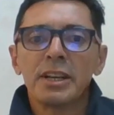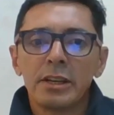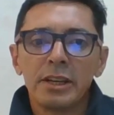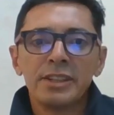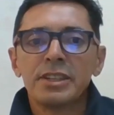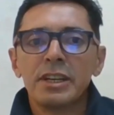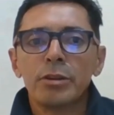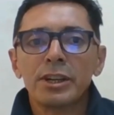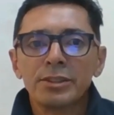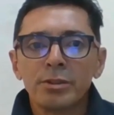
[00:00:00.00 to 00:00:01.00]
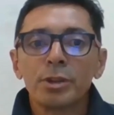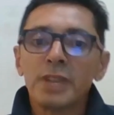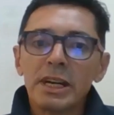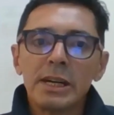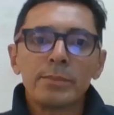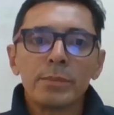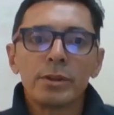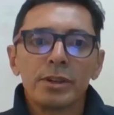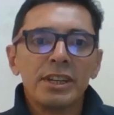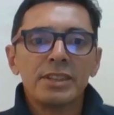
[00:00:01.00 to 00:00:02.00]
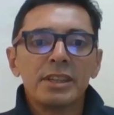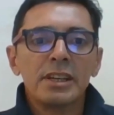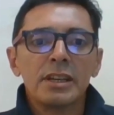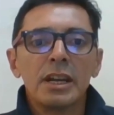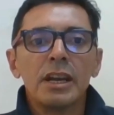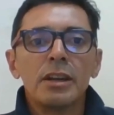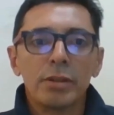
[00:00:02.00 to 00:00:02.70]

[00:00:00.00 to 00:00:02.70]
este, lo que son los tambos, este,